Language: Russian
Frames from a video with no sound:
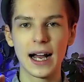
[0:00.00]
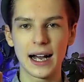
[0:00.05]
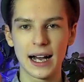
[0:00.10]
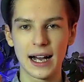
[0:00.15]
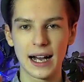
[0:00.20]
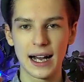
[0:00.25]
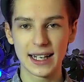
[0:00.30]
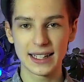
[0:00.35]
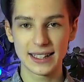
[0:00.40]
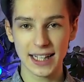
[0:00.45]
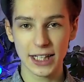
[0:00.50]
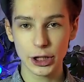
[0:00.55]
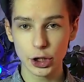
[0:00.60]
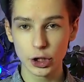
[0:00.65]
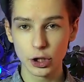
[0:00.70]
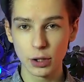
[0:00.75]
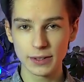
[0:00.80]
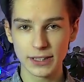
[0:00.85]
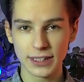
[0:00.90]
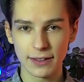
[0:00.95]
А,
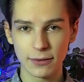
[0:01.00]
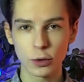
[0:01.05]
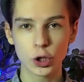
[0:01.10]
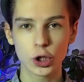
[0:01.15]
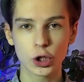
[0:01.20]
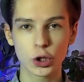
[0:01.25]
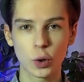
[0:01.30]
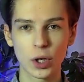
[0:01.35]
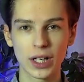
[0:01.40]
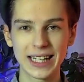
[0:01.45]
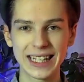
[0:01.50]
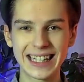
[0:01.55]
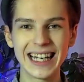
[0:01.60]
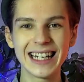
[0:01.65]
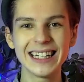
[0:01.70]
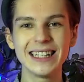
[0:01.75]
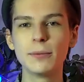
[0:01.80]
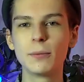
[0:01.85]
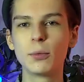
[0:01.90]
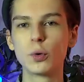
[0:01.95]
начнем с того, что
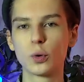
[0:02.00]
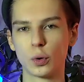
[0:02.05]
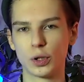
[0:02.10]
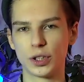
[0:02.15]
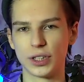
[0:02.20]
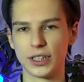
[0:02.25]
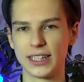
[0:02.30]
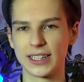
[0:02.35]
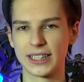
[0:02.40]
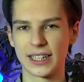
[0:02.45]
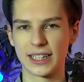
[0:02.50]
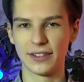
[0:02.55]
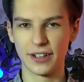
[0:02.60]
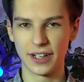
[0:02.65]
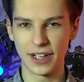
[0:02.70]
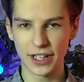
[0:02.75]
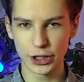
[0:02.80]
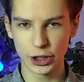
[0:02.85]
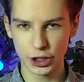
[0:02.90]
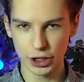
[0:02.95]
я не буду здесь
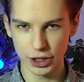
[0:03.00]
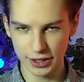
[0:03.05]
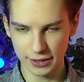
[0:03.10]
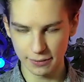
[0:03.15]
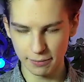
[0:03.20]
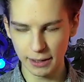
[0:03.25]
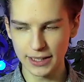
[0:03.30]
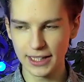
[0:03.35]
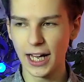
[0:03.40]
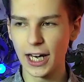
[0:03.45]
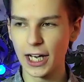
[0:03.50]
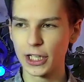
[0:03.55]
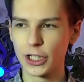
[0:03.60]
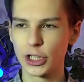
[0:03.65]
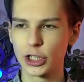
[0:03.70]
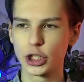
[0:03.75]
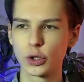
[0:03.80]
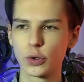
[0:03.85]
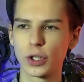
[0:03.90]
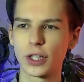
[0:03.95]
говорить э,
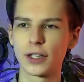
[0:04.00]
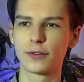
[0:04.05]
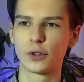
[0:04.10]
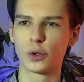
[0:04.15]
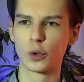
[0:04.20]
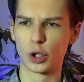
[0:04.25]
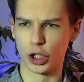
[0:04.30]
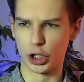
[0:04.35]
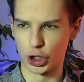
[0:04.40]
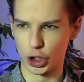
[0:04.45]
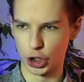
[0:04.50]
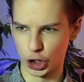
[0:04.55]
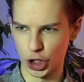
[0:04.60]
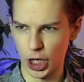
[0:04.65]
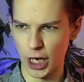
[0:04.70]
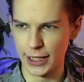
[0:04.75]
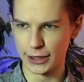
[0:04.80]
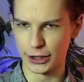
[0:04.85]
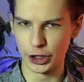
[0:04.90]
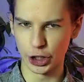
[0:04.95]
банальные штуки в духе
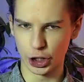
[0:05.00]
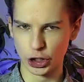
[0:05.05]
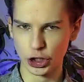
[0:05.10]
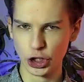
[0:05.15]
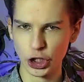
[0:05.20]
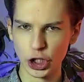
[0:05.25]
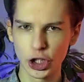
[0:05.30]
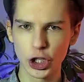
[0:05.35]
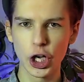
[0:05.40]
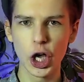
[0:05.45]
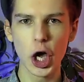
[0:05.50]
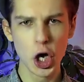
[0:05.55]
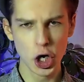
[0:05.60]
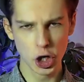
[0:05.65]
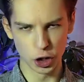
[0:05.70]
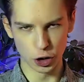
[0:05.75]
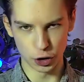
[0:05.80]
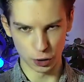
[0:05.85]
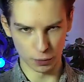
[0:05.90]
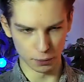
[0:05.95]
«читайте книги,
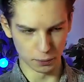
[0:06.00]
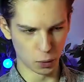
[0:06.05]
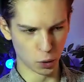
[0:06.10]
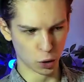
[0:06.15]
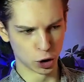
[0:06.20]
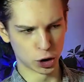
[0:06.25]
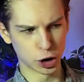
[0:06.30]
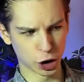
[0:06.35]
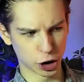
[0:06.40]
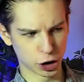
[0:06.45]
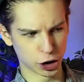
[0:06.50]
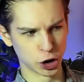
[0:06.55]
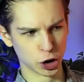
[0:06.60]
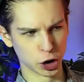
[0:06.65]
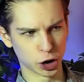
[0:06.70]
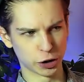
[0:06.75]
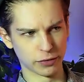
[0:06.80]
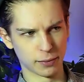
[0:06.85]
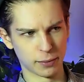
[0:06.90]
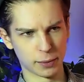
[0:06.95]
и чем больше
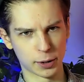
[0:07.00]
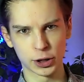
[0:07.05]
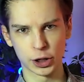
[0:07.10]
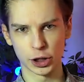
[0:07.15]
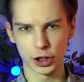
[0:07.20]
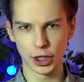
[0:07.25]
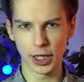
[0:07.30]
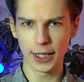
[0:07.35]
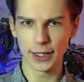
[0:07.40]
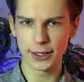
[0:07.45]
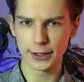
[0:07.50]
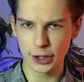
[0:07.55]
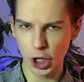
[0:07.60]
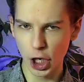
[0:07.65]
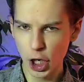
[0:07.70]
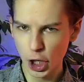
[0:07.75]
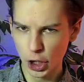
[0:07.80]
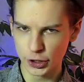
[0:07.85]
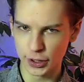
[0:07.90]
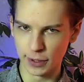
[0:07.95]
книжек вы
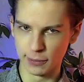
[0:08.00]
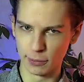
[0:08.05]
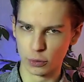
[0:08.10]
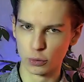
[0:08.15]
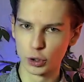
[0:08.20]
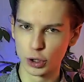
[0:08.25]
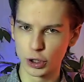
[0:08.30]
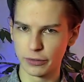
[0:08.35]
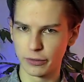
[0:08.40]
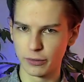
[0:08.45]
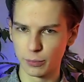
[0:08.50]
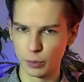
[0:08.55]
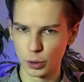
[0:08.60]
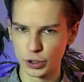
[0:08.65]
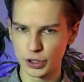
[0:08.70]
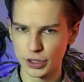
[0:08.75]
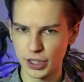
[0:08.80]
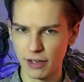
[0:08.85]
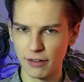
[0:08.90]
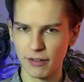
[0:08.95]
прочитаете, тем лучше вы
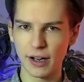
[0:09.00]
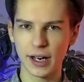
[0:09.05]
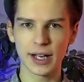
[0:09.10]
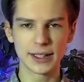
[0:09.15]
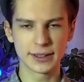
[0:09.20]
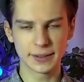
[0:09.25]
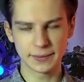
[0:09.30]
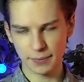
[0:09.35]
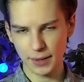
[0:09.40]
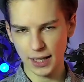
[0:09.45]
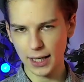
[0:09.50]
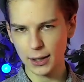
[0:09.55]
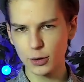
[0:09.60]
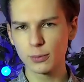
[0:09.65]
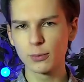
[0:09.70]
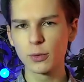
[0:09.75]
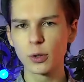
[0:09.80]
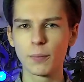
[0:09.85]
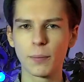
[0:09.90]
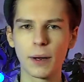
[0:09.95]
будете говорить». Я
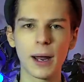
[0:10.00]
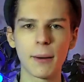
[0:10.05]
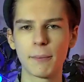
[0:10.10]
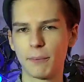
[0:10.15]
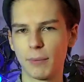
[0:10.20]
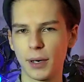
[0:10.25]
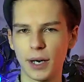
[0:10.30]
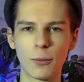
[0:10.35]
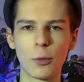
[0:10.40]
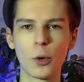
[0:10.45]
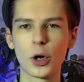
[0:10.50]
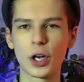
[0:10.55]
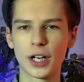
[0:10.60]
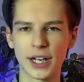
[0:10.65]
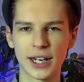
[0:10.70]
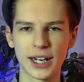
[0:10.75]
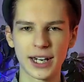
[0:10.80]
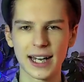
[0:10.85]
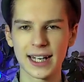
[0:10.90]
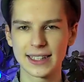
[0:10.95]
думаю, прям прямой
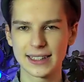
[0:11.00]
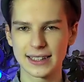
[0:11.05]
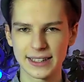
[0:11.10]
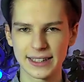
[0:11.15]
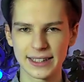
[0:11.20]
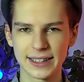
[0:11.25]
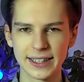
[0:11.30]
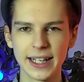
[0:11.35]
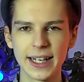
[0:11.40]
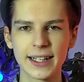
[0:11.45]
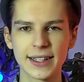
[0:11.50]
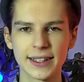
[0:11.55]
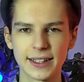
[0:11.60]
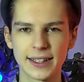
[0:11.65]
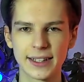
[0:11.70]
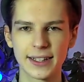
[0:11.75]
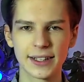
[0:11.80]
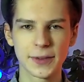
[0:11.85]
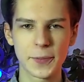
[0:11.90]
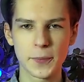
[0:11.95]
корреляции нет,
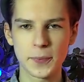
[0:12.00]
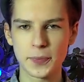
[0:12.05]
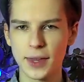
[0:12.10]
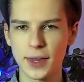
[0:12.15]
и